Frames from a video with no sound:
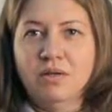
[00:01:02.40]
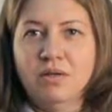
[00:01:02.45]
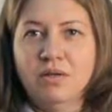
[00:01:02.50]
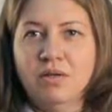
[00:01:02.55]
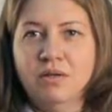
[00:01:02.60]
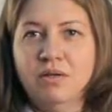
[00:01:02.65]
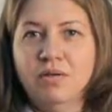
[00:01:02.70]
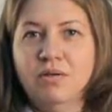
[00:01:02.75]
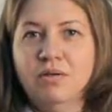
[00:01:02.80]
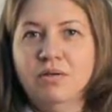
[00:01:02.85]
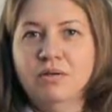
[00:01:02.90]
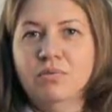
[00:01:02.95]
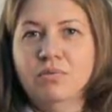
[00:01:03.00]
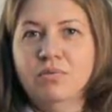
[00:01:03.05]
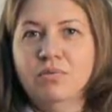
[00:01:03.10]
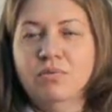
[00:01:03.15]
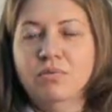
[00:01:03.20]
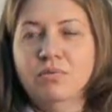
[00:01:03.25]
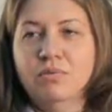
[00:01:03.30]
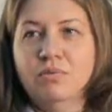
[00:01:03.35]
И
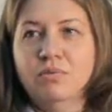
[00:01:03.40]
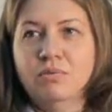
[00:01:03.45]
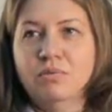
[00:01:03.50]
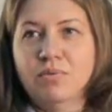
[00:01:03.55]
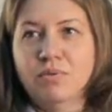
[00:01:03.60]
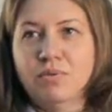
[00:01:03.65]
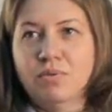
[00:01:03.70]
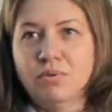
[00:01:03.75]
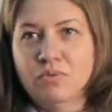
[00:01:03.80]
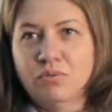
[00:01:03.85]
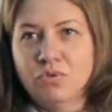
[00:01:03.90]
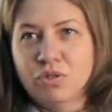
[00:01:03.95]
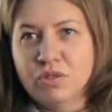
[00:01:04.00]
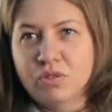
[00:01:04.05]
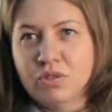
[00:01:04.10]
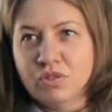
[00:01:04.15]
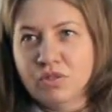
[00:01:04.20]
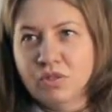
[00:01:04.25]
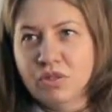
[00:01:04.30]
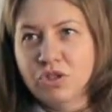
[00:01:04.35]
потому
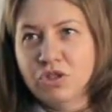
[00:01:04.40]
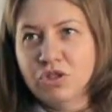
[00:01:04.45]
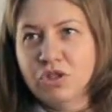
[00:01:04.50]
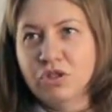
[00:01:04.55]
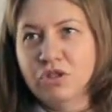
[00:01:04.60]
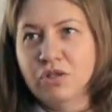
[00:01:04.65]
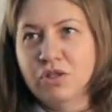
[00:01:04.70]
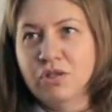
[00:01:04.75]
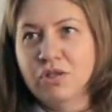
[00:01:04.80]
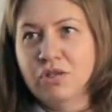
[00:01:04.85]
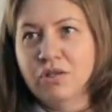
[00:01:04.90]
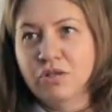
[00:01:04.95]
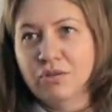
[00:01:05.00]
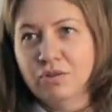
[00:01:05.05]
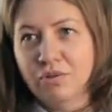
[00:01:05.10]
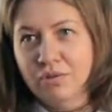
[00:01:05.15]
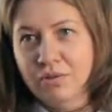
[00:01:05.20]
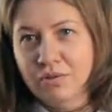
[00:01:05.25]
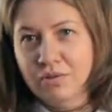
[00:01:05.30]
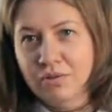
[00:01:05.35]
что слышишь
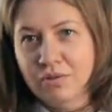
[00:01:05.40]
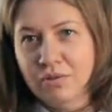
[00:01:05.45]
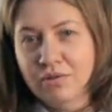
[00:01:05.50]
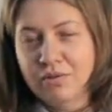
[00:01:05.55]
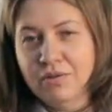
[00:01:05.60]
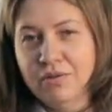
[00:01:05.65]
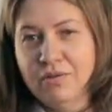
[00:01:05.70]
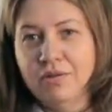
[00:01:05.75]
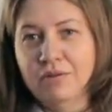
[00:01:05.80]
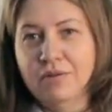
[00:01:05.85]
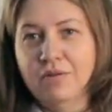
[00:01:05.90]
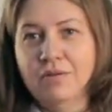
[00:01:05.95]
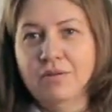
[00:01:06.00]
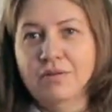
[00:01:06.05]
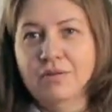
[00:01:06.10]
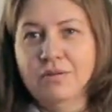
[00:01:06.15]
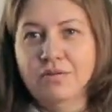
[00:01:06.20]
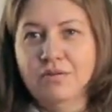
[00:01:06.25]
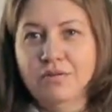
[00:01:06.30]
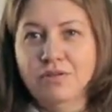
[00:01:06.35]
одно,
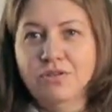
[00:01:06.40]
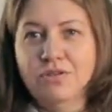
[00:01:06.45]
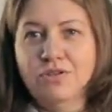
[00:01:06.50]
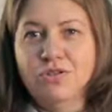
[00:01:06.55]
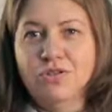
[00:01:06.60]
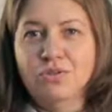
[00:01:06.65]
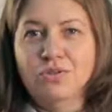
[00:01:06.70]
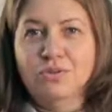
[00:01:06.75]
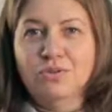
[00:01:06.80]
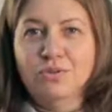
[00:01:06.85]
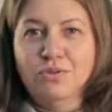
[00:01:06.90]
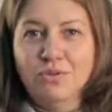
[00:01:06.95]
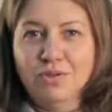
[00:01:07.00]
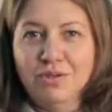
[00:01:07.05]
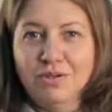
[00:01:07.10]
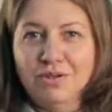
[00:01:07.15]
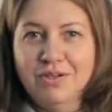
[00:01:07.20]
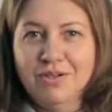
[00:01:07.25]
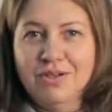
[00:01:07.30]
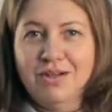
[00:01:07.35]
видишь
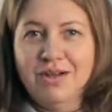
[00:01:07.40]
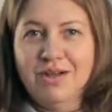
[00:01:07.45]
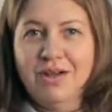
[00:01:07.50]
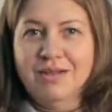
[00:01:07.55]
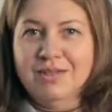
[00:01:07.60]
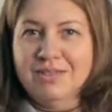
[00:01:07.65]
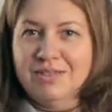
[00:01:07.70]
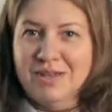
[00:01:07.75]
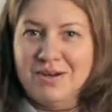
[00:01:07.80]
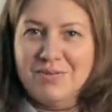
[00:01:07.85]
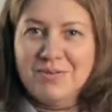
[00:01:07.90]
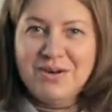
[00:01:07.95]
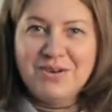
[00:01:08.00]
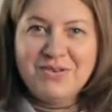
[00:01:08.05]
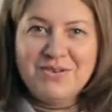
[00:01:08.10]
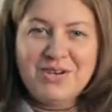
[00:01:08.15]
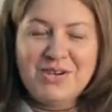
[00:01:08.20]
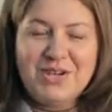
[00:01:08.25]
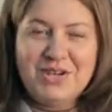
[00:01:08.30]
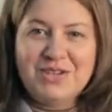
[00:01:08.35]
другое, а сам
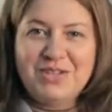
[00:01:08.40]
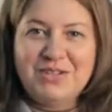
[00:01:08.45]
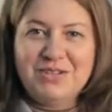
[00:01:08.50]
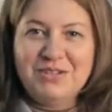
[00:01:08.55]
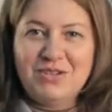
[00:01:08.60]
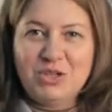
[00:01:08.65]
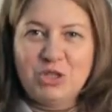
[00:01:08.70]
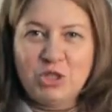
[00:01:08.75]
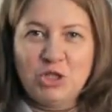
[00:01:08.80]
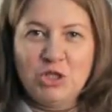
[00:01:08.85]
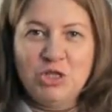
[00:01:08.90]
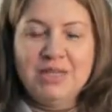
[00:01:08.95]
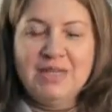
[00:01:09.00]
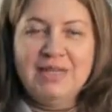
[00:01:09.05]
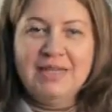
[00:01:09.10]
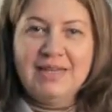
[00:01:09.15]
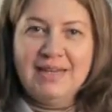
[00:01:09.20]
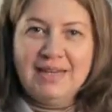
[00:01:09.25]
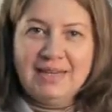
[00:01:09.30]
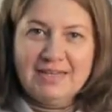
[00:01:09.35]
говоришь совершенно
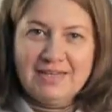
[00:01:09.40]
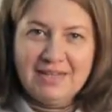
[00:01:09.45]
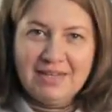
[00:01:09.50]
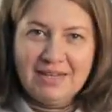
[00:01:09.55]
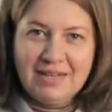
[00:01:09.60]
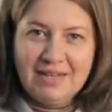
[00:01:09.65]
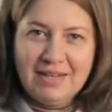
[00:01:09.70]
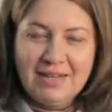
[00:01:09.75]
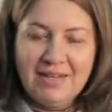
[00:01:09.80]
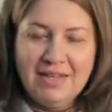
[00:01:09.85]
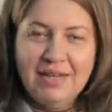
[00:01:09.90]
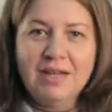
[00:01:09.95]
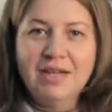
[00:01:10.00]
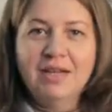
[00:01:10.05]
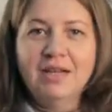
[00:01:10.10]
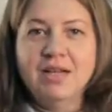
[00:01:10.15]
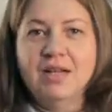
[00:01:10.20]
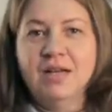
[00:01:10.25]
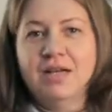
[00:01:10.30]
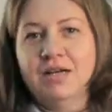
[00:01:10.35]
третье.
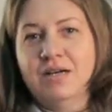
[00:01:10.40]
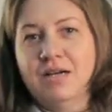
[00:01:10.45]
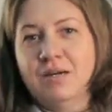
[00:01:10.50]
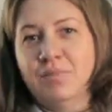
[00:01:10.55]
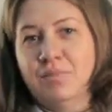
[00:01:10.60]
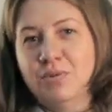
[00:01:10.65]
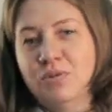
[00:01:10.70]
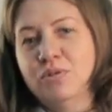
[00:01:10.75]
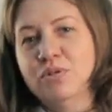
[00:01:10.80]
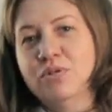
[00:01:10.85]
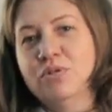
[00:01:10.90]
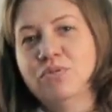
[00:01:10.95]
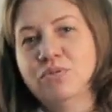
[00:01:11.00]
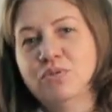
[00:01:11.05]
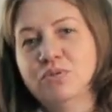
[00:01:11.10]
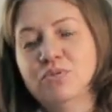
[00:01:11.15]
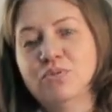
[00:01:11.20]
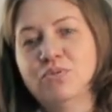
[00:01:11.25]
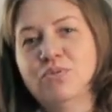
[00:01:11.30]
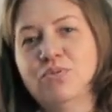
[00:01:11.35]
А плюс ко
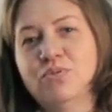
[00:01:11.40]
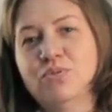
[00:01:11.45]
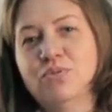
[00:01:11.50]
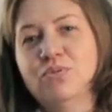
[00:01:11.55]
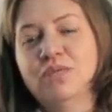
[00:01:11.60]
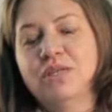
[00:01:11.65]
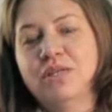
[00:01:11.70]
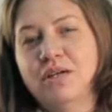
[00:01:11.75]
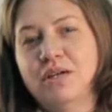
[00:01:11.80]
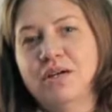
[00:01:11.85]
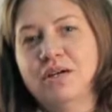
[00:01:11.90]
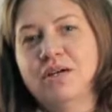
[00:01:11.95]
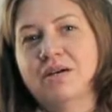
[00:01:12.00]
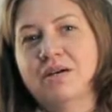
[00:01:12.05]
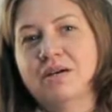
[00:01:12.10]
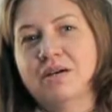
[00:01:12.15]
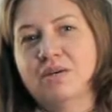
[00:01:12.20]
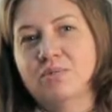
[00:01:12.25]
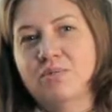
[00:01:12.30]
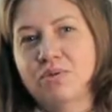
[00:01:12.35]
всему
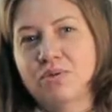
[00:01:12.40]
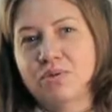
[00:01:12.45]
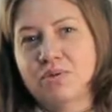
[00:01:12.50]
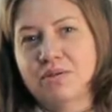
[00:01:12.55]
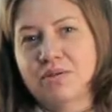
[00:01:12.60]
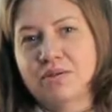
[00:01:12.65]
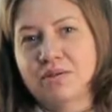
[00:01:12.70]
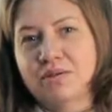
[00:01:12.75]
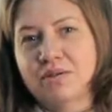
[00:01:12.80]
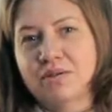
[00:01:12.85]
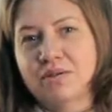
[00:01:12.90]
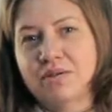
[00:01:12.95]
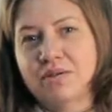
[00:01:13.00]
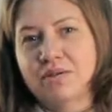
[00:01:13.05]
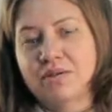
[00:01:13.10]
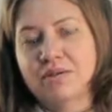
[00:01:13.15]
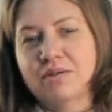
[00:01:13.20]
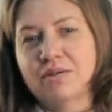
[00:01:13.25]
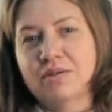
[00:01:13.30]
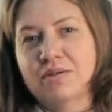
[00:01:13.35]
я работала
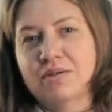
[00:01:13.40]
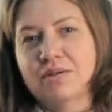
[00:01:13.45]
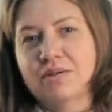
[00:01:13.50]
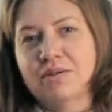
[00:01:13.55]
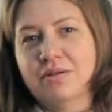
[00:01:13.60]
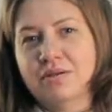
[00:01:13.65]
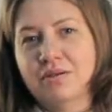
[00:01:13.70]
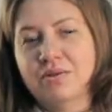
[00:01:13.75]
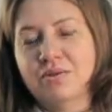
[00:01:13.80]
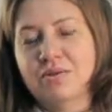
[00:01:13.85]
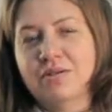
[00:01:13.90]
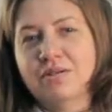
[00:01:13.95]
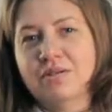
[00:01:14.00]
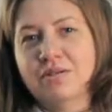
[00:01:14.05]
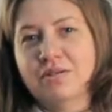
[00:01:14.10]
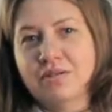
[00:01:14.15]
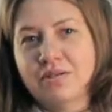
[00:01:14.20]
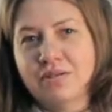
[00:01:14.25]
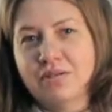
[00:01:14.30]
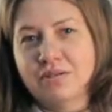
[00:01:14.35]
три года за
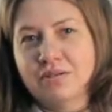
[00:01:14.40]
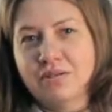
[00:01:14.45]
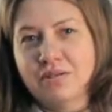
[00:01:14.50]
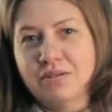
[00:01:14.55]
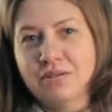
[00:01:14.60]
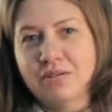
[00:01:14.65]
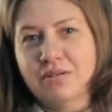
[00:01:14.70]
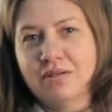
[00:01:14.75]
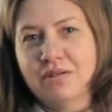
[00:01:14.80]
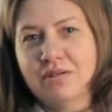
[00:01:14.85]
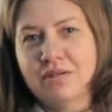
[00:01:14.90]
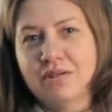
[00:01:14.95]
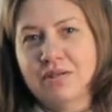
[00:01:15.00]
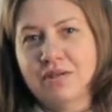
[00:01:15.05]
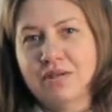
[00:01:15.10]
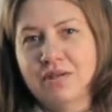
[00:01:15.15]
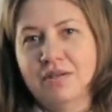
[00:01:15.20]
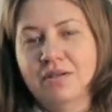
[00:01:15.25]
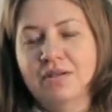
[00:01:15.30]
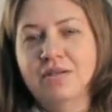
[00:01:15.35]
границей,
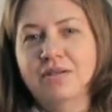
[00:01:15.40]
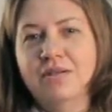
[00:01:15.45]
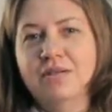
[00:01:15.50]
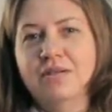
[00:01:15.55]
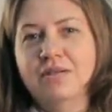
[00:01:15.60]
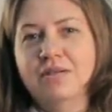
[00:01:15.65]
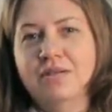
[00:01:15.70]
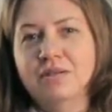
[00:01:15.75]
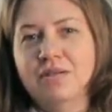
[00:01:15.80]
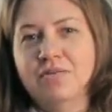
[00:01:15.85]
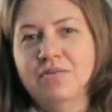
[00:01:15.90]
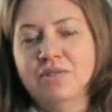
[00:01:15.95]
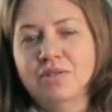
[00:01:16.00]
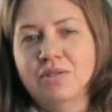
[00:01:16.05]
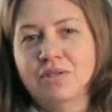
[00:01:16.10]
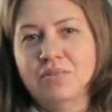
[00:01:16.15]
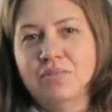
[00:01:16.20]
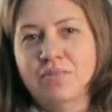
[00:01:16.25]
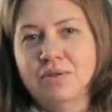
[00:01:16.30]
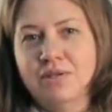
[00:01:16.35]
и там
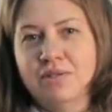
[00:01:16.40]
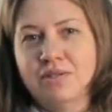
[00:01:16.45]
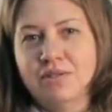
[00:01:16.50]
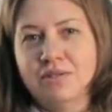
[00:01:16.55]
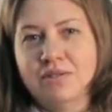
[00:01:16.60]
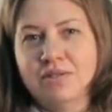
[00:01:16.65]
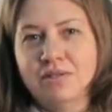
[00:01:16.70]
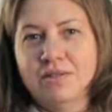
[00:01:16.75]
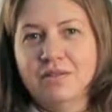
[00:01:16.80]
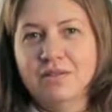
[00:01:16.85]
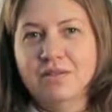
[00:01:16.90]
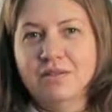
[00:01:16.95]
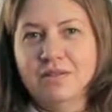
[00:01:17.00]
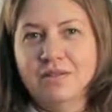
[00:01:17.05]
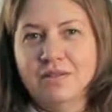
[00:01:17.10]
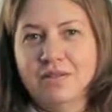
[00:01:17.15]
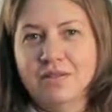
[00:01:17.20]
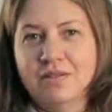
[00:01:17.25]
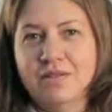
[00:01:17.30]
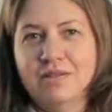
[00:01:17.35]
все прелести
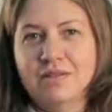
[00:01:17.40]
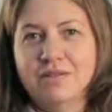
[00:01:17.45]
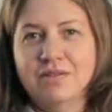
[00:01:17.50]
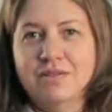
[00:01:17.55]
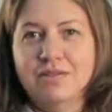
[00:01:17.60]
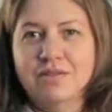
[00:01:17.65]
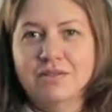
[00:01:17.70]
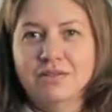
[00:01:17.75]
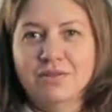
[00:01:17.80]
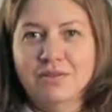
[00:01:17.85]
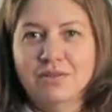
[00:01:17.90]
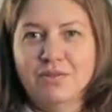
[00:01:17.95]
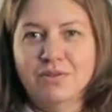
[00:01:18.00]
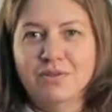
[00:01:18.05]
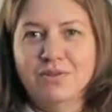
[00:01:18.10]
незнания языков